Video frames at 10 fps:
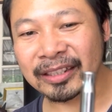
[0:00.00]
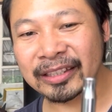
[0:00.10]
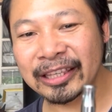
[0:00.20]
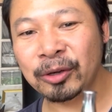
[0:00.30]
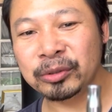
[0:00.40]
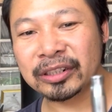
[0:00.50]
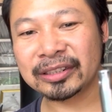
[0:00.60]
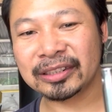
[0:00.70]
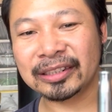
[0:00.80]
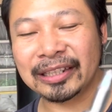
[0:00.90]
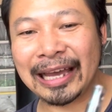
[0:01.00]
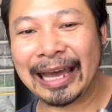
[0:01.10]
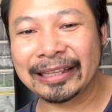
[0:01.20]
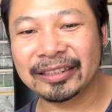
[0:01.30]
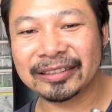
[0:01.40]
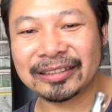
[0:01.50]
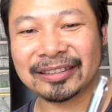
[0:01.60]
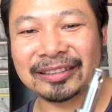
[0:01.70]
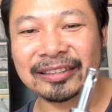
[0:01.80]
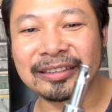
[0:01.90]
เขี้ยวยึดหรือขายึด
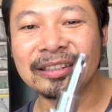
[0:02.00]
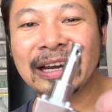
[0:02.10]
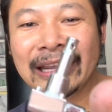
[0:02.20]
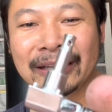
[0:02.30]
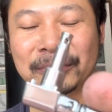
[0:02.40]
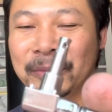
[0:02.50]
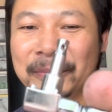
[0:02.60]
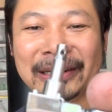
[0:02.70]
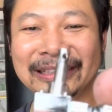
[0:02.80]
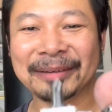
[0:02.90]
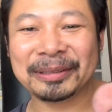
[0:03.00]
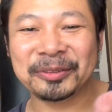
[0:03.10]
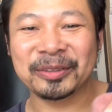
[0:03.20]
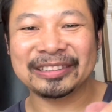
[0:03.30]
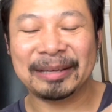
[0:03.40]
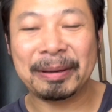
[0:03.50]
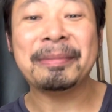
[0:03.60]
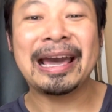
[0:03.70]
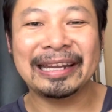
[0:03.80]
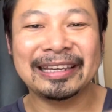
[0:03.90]
หรือเดือยเะผมก็ไม่เรียกไม่ถูก แต่ประ
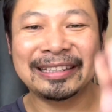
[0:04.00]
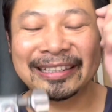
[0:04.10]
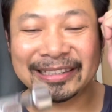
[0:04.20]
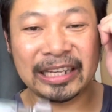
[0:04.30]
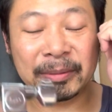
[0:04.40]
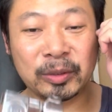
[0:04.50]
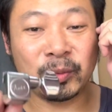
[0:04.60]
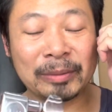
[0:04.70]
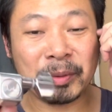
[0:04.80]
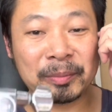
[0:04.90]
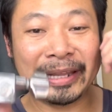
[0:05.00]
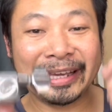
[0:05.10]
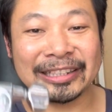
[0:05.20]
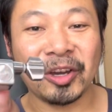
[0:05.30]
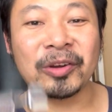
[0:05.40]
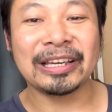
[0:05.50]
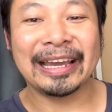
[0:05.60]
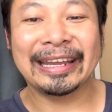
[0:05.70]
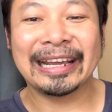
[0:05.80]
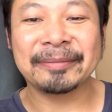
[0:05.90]
มาณนี้เดี๋ยวไปดูว่าผมเล็งเจาะยังไง
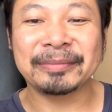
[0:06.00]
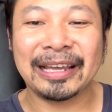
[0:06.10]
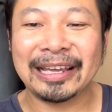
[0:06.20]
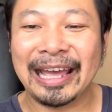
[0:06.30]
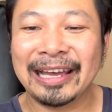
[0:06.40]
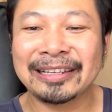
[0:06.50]
นะครับ อ่ะ